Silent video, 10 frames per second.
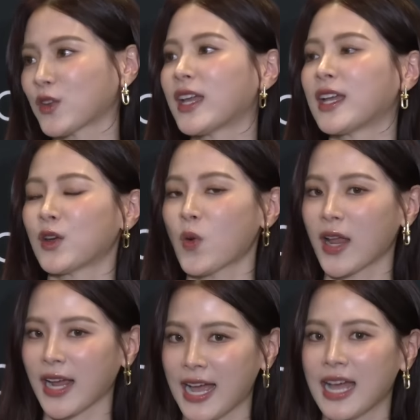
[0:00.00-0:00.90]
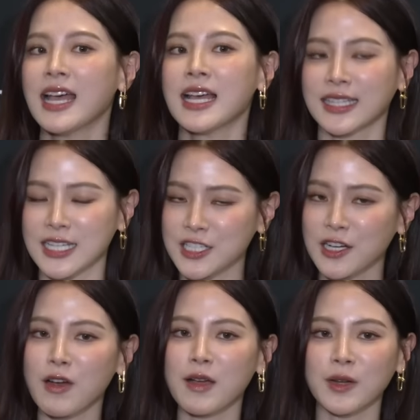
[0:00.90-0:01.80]
ตัวเองด้วยค่ะแต่เชื่
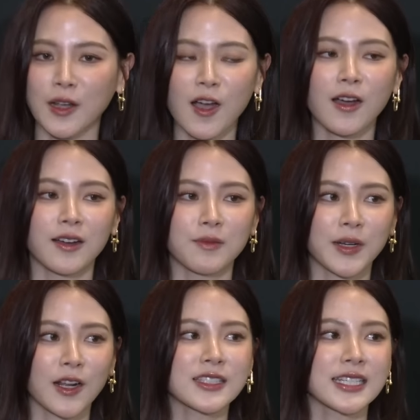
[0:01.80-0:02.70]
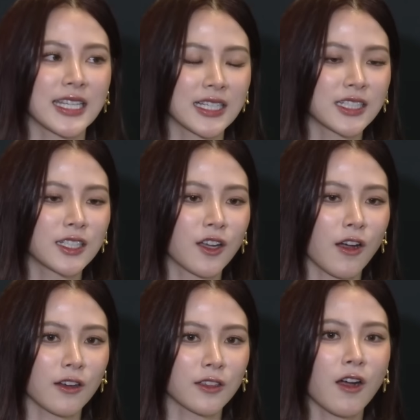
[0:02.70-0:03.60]
อว่ามันก็จะดีขึ้น
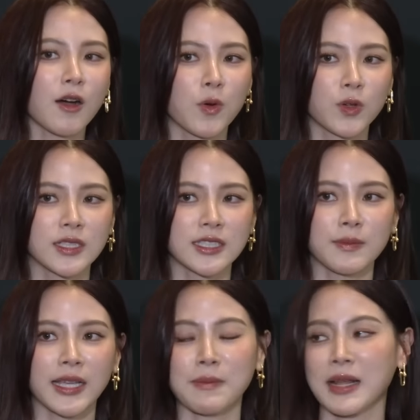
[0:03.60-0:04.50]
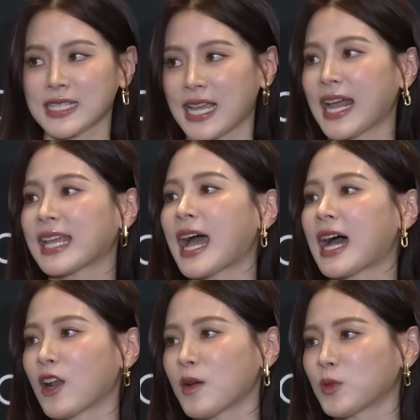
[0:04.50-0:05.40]
ก็ต้องขอบคุณจริงๆมีกำลังใจหลายอย่าง
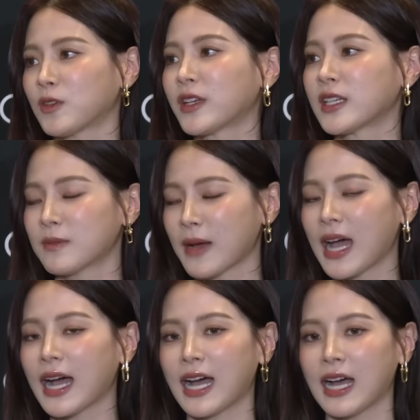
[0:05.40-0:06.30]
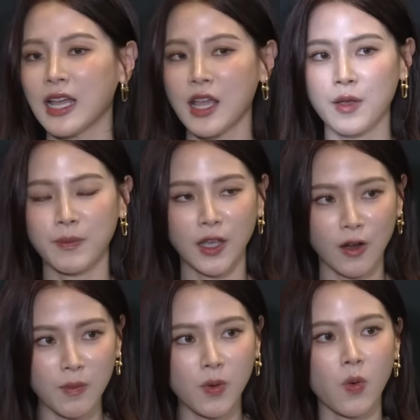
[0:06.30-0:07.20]
รอบตัวเฟิร์นเยอะมากค่ะมีค
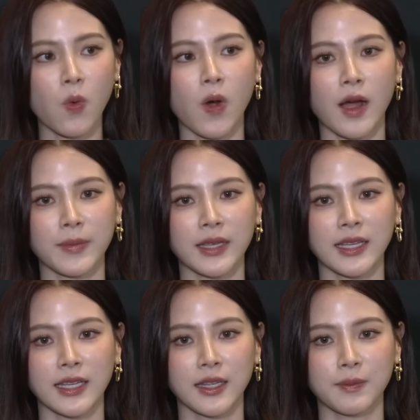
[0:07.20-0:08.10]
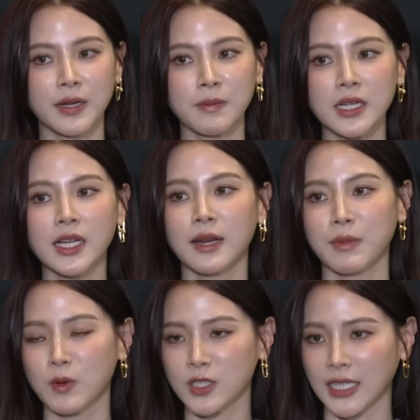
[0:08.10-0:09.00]
รอบครัวมีเพื่อนๆ
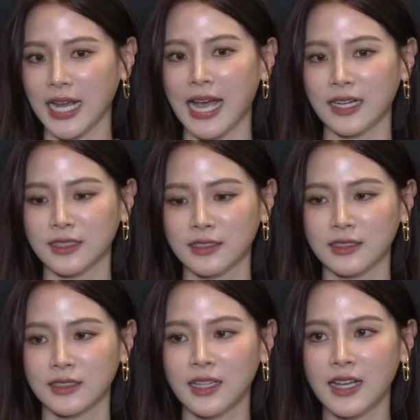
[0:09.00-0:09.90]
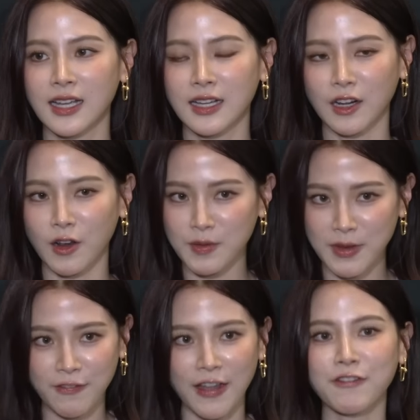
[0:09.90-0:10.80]
มีผู้จัดการคือแล้วก็ยัง
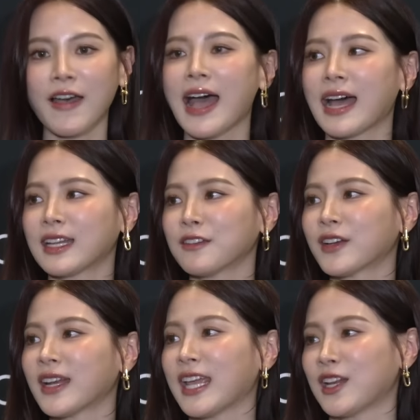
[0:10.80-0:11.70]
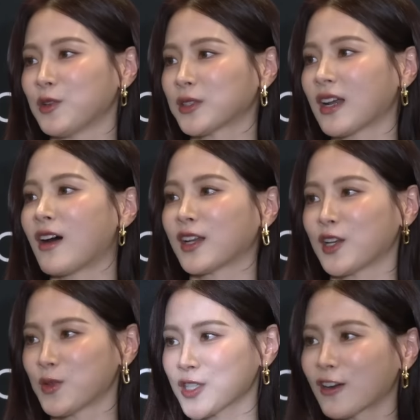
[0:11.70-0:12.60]
มีแฟนๆที่เฟิร์นเห็นอยู่ตลอดใน
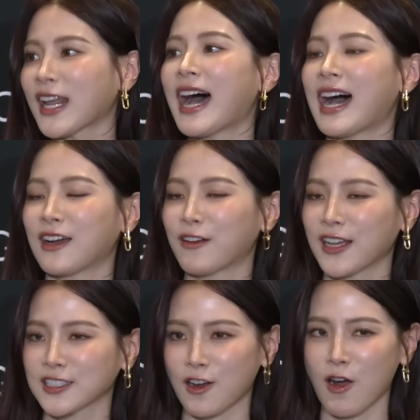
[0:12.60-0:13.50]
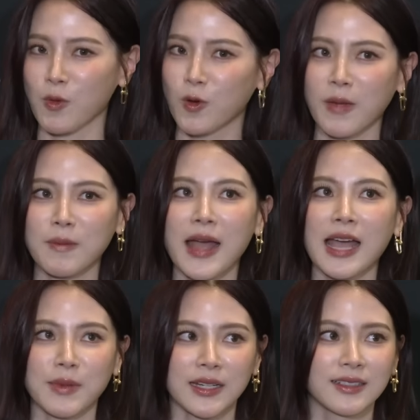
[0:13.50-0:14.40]
ทุกช่องทางก็อยากจะขอบคุณมา
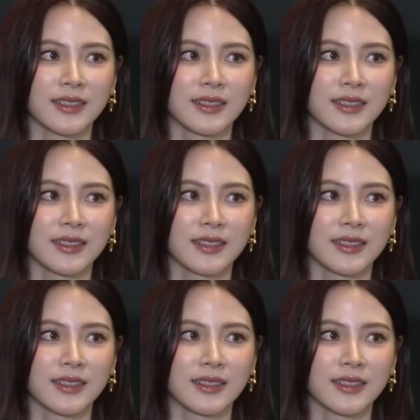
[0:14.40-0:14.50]
กๆมัน